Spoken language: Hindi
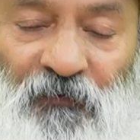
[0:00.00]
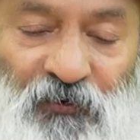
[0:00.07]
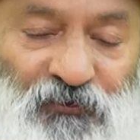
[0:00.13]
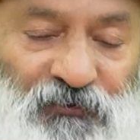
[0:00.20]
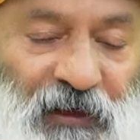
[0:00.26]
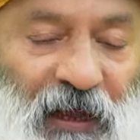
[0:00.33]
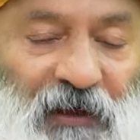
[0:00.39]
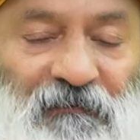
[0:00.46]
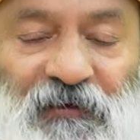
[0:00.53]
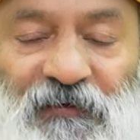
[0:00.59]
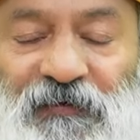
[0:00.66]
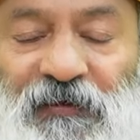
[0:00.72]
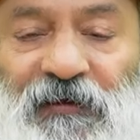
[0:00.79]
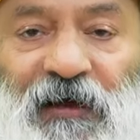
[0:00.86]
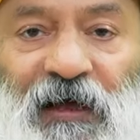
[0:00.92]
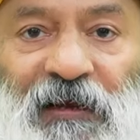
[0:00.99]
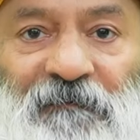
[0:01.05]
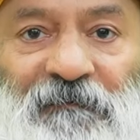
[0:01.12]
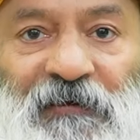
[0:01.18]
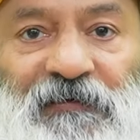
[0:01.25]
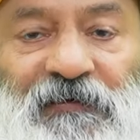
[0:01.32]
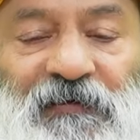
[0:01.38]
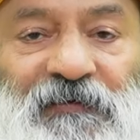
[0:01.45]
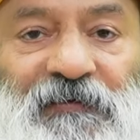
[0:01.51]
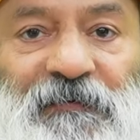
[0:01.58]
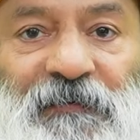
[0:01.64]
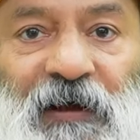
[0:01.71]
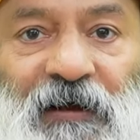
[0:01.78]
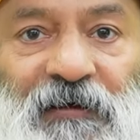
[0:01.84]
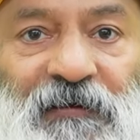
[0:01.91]
और फिर उसका एवरेज निकालने पच्चीस से
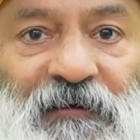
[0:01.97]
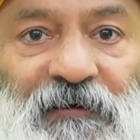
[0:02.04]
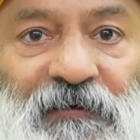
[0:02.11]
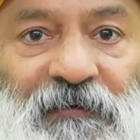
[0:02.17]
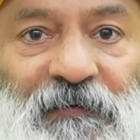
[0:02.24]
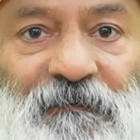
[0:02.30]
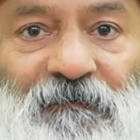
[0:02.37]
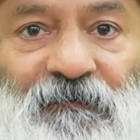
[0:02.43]
भाग दे के